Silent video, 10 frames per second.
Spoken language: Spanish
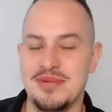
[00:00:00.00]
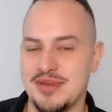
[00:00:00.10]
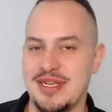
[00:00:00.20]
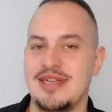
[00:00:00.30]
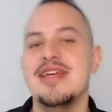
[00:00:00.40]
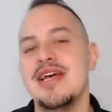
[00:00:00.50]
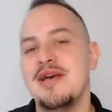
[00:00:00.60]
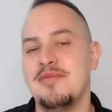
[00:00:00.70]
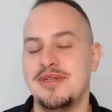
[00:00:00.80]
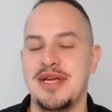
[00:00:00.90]
porque
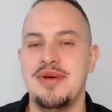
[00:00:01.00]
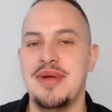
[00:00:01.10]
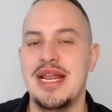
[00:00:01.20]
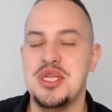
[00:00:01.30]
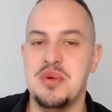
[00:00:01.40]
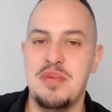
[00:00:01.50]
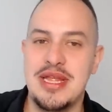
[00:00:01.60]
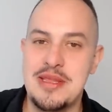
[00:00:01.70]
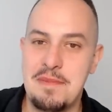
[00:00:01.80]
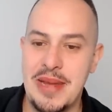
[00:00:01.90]
pues eh, hubieran hecho un
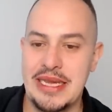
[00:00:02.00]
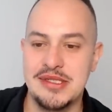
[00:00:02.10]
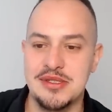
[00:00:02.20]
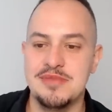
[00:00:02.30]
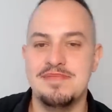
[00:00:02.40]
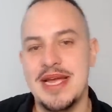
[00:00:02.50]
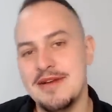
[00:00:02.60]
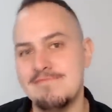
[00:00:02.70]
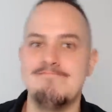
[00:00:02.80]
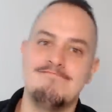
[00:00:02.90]
buen de pesos.
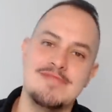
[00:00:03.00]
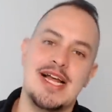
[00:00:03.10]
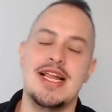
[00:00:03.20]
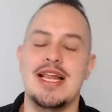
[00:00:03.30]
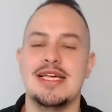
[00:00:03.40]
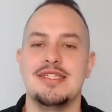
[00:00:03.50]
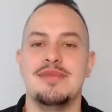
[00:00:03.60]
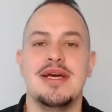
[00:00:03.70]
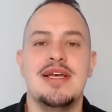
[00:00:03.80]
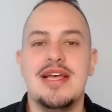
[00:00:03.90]
Pero, a la lástima.